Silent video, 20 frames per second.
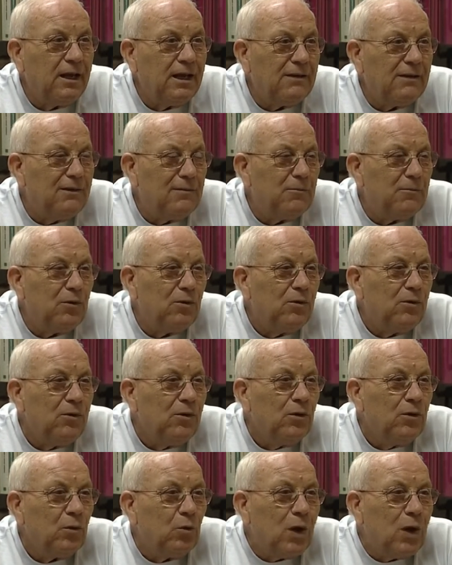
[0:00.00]
eravamo
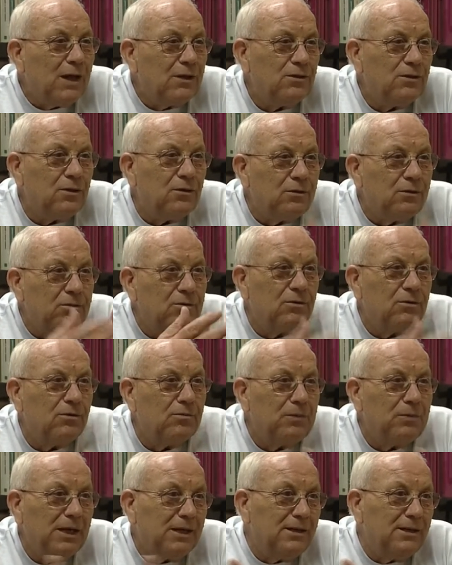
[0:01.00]
quattro
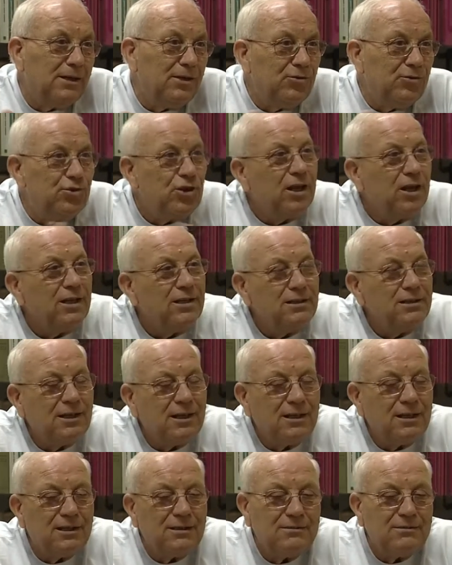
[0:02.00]
con me
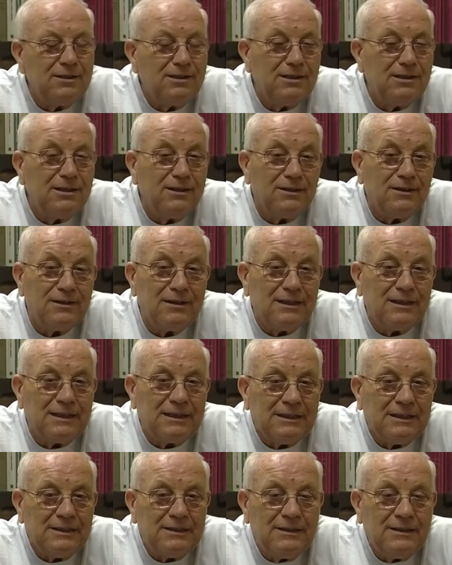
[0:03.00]
dirigente, quindi non,